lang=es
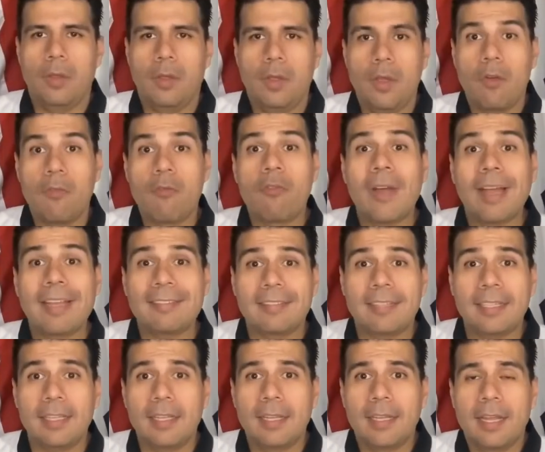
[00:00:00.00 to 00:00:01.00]
Fue
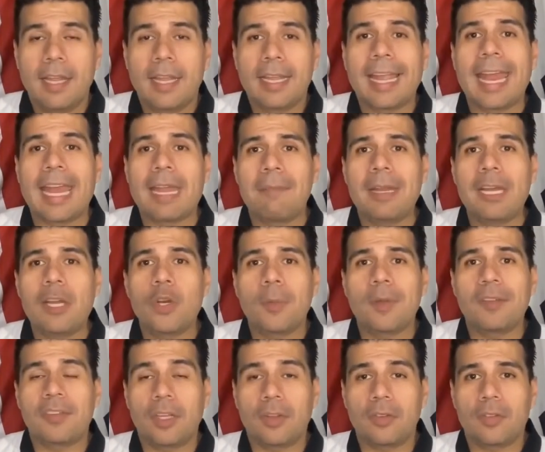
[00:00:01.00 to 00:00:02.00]
así que en
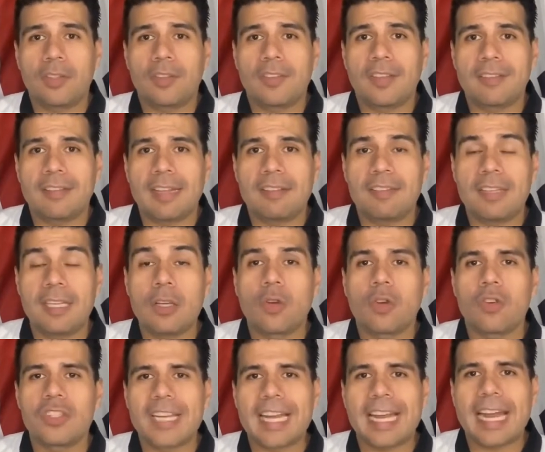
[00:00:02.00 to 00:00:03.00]

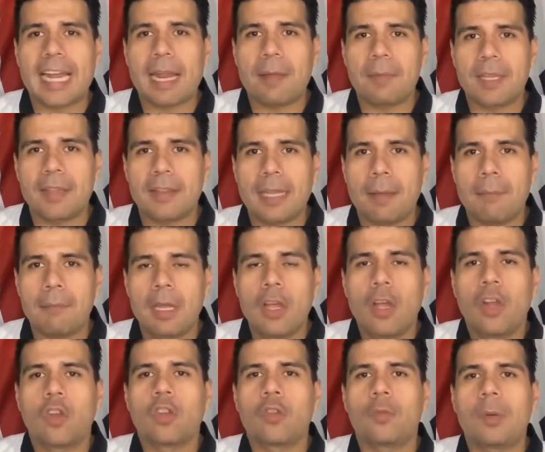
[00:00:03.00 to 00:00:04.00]
1965 llegan a Vietnam
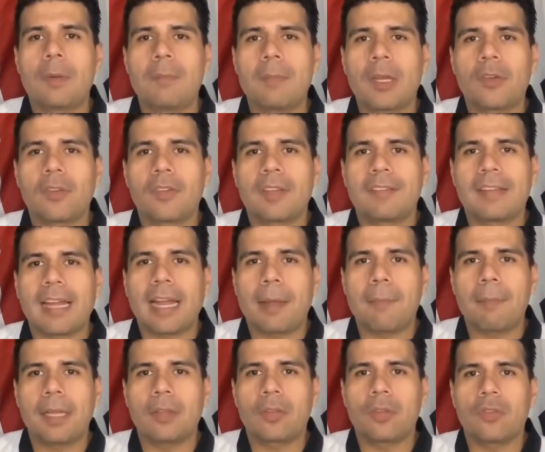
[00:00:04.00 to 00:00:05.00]
los primeros
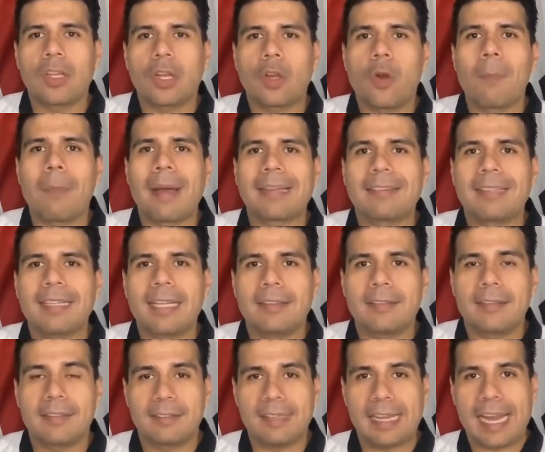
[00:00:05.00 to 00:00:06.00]
destacamentos de
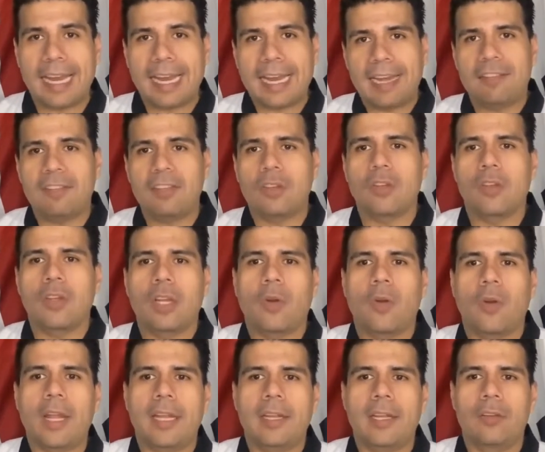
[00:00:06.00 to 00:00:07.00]
combatientes del ejército de
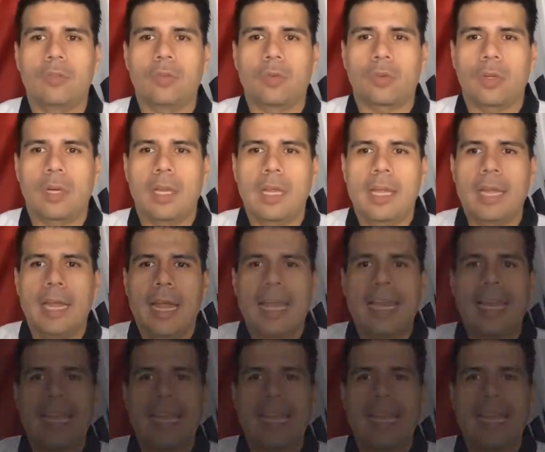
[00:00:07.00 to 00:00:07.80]
Corea del Sur. La